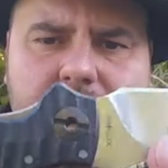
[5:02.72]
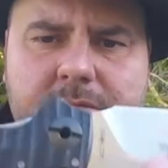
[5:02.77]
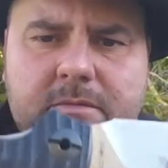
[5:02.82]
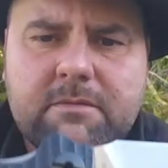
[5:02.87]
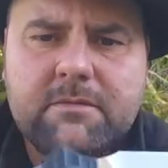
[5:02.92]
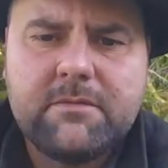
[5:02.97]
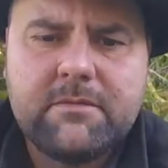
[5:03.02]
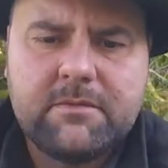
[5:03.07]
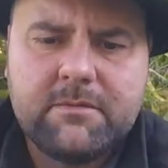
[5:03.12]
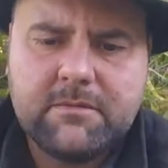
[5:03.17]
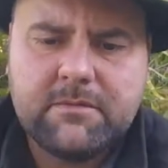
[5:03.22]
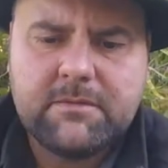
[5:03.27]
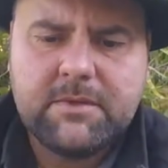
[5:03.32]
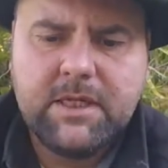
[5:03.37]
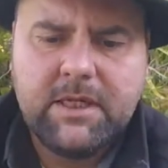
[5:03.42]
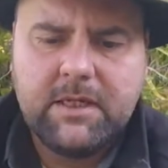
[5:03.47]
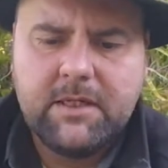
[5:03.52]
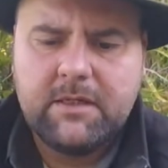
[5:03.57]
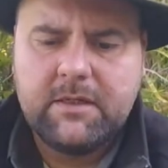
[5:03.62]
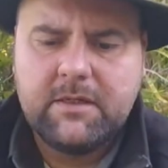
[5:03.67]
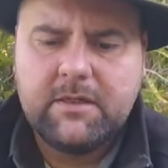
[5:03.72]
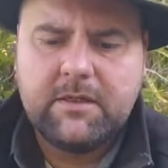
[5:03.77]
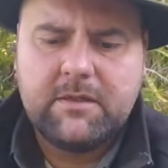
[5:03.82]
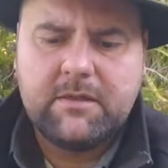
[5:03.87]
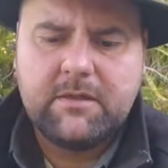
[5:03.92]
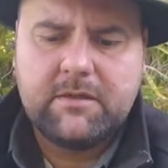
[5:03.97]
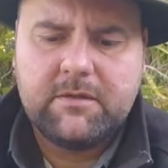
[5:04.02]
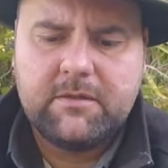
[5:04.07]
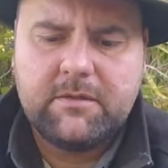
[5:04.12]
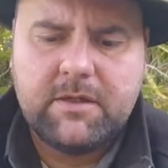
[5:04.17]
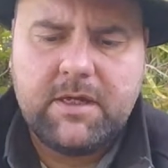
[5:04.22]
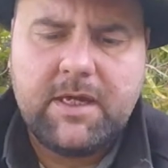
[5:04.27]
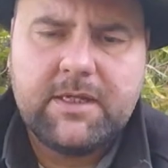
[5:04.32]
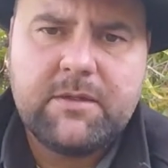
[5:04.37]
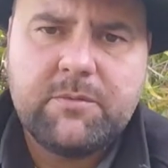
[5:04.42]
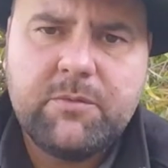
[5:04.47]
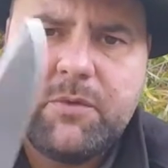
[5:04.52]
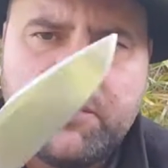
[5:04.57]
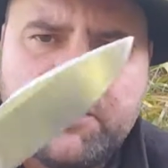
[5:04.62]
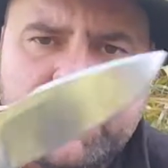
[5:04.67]
hm,
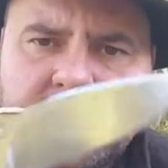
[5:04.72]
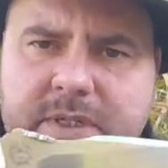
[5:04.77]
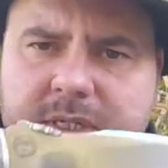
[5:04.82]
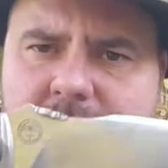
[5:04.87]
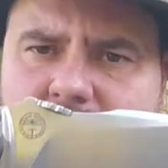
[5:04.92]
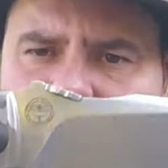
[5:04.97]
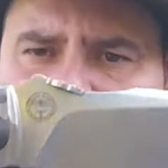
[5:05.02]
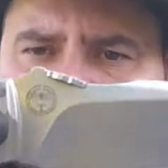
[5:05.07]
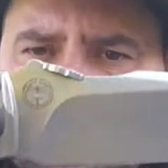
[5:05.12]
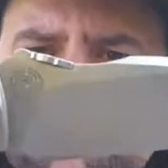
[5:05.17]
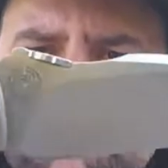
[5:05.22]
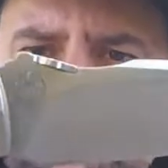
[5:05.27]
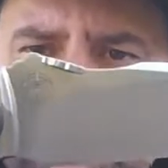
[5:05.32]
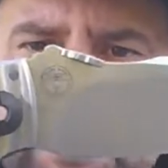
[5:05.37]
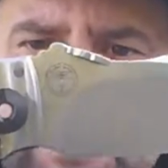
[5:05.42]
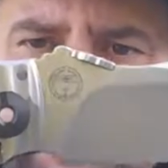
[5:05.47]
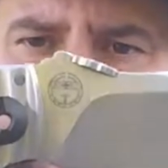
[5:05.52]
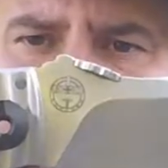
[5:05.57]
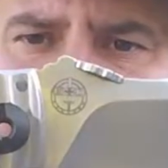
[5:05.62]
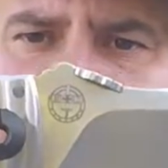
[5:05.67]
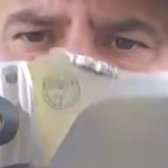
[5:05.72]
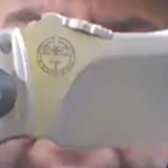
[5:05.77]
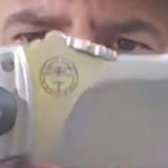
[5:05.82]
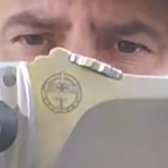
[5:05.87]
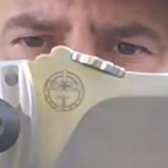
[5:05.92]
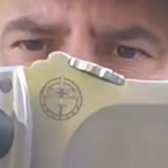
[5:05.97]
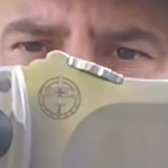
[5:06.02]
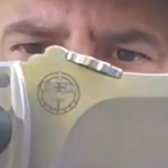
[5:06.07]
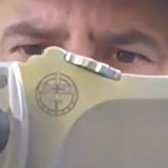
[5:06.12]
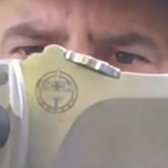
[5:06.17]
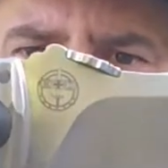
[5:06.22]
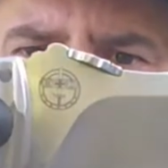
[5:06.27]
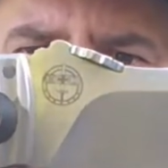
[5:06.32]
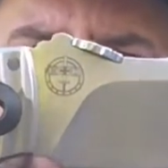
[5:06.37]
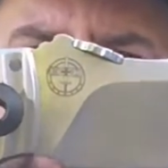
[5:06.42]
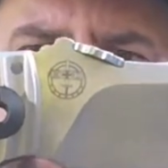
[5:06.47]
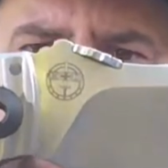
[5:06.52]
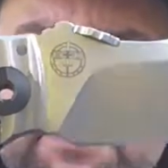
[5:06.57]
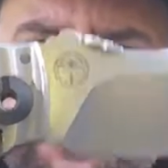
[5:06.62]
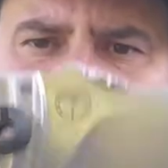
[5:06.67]
einer Münze, mit einer Centmünze,
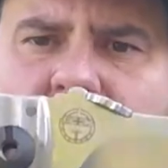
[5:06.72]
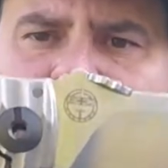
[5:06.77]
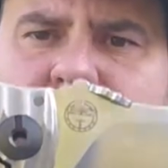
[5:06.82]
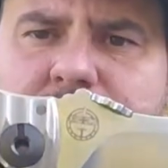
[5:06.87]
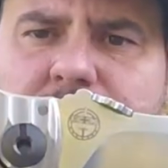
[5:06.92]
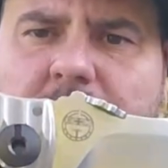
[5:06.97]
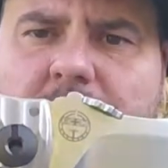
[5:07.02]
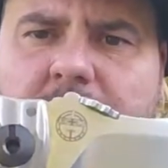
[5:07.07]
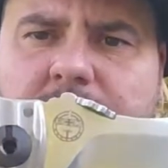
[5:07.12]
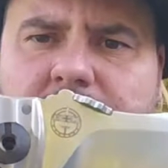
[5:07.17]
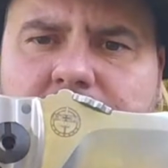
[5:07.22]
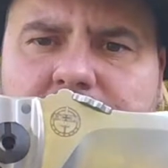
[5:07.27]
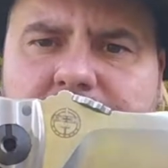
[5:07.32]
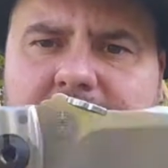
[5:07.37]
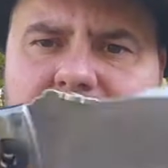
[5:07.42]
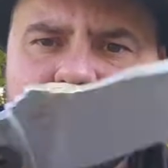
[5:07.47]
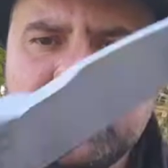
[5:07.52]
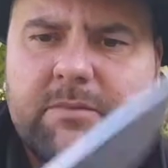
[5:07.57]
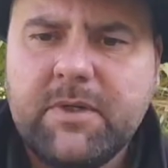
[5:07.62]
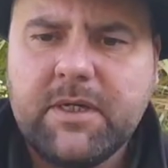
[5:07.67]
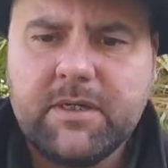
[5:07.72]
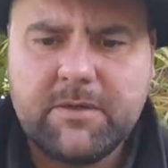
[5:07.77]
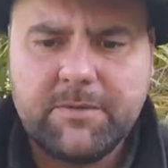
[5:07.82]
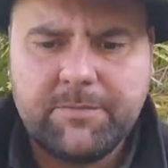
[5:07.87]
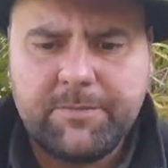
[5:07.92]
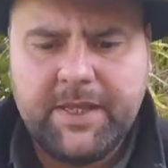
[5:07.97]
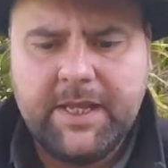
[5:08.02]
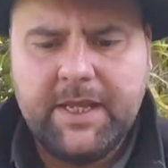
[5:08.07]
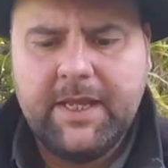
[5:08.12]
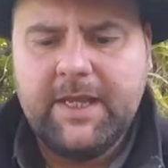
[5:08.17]
kann man das aufschrauben und festmachen.